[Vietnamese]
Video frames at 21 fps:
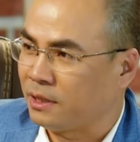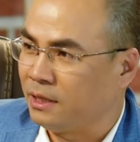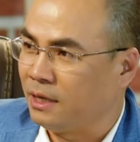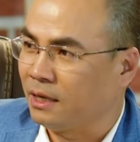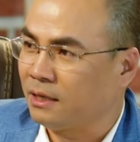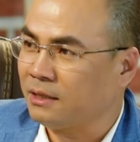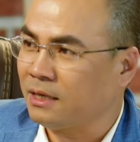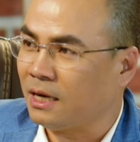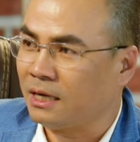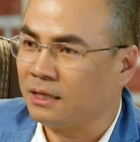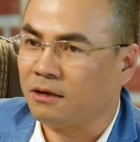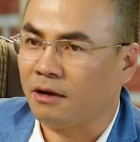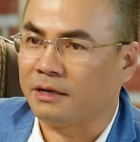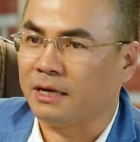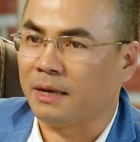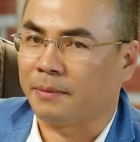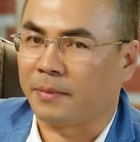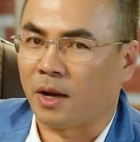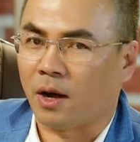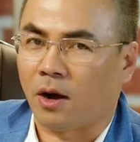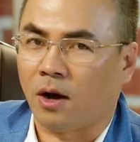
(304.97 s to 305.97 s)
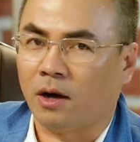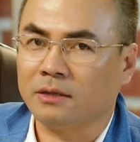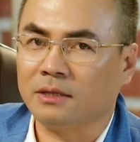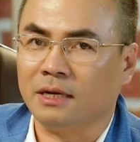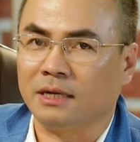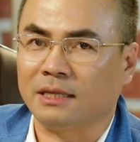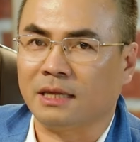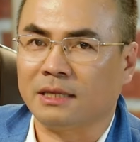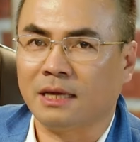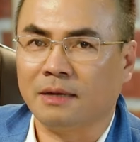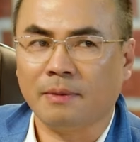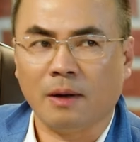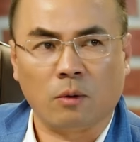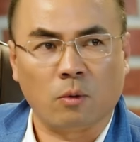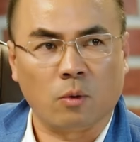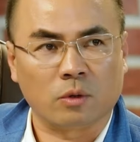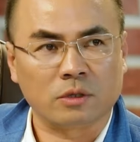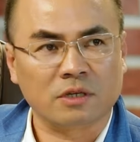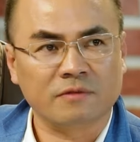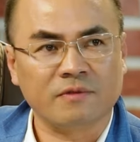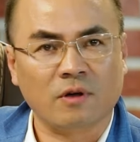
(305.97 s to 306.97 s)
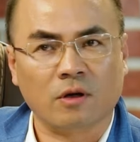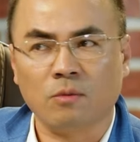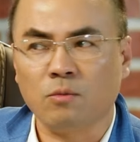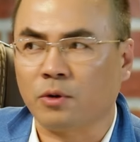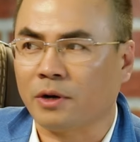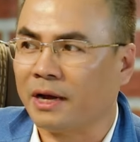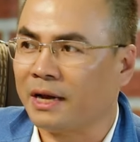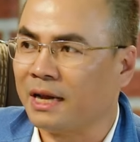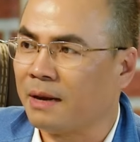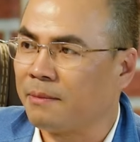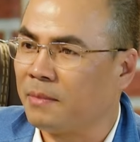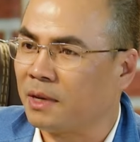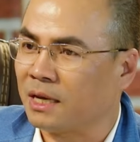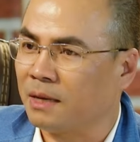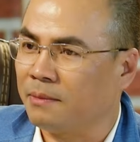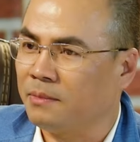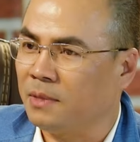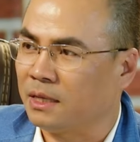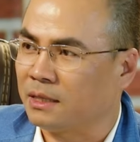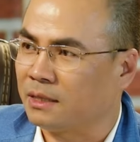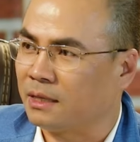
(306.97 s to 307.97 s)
tiếng đến cái thời điểm đó thì người ta thấy bảo ủa trong vòng có 1 2 năm mà kiếm 10